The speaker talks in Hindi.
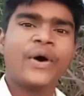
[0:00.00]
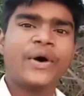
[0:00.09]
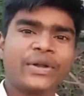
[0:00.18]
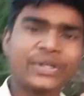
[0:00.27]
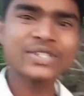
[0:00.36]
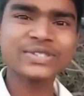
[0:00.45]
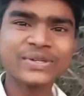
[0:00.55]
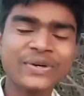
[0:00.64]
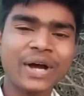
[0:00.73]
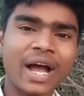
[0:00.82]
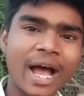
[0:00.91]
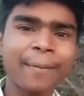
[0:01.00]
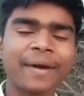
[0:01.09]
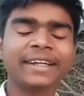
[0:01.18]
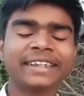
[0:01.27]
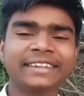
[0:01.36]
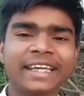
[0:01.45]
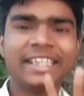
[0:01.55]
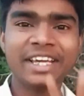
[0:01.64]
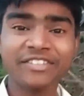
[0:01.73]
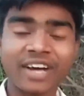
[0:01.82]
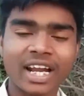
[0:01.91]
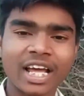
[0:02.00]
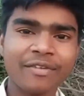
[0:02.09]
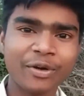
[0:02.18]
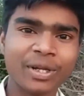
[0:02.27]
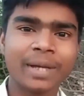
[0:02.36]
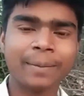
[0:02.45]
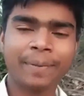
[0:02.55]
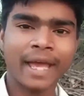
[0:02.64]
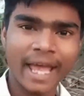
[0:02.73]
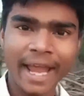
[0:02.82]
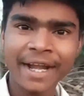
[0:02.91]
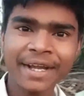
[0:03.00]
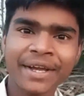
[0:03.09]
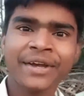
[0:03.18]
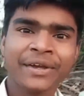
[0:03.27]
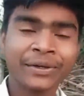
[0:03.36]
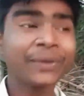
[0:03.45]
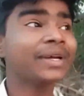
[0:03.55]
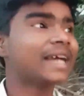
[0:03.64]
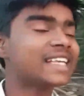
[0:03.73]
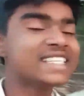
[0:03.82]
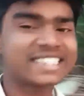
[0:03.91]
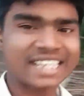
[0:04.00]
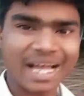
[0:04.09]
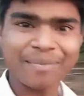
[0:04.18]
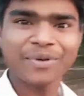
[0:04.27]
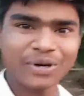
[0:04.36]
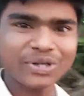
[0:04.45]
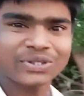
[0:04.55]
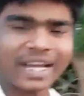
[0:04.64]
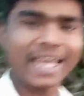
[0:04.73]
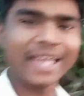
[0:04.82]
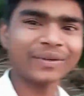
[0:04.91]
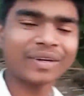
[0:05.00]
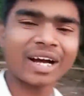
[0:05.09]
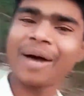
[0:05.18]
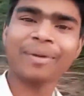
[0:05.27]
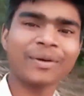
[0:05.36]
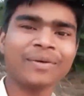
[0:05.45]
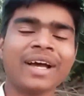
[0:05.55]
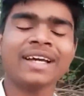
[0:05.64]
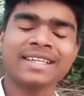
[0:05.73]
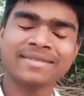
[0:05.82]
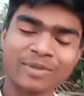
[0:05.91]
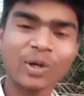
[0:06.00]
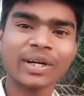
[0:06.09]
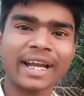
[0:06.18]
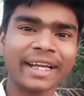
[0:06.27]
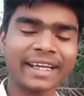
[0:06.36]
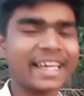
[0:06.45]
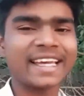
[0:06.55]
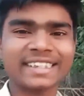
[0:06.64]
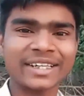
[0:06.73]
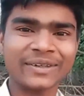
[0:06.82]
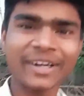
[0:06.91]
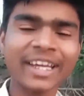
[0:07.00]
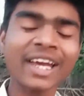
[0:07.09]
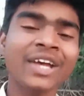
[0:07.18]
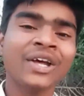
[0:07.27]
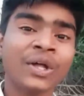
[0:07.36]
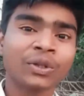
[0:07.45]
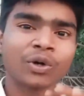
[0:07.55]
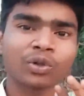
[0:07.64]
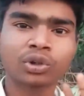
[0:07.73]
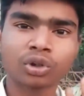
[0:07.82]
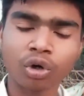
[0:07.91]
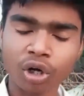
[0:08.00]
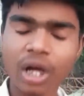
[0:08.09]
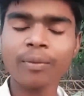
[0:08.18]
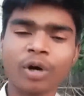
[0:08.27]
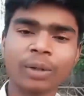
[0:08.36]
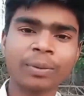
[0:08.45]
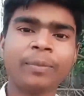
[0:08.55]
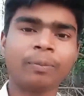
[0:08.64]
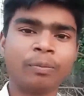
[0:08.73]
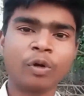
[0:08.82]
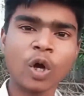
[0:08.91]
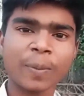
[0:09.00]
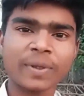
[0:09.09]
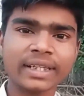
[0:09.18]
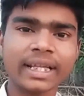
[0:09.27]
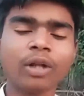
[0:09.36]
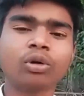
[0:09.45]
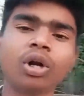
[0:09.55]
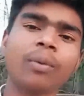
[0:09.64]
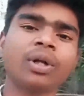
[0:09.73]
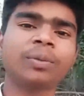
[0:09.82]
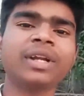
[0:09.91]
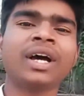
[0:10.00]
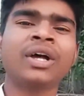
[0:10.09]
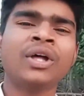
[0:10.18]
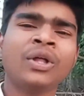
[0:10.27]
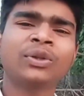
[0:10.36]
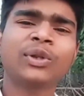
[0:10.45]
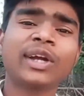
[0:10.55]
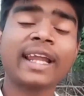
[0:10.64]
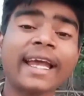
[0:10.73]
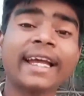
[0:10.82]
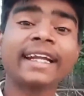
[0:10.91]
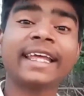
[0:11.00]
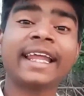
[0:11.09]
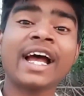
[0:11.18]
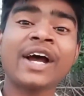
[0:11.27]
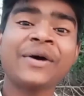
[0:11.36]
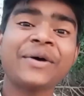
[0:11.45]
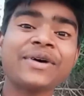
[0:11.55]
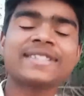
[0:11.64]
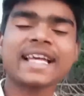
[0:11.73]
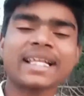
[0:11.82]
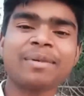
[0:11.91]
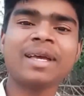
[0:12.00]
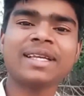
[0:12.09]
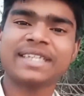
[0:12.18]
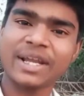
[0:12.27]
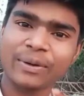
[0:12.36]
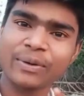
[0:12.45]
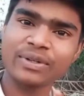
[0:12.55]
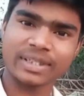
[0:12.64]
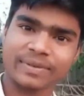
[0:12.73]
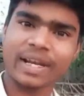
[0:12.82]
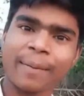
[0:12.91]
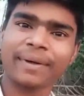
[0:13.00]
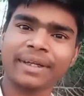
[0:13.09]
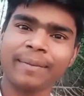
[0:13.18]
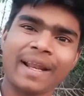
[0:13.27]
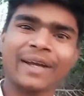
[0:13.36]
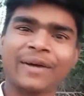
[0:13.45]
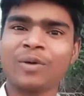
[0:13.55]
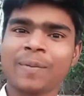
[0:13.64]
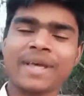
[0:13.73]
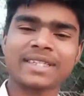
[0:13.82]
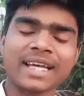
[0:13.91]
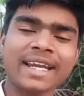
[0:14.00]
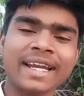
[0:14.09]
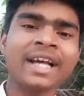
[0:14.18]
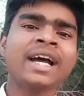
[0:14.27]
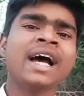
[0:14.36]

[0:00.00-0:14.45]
और दोस्तों अब कर देते हैं ये वाला वीडियो पे एंड क्योंकि गाइस शाम भी हो चुका है तो अब क्यों ना ब्लॉग एंड किया जाए ओके तो थोड़ा बहुत भी ब्लॉग पसंद आया थोड़ा बहुत भी ना तो एक लाइक कर देना और साथ में चैनल को सब्सक्राइब करके बेल आइकन और भी प्रेस कर लेना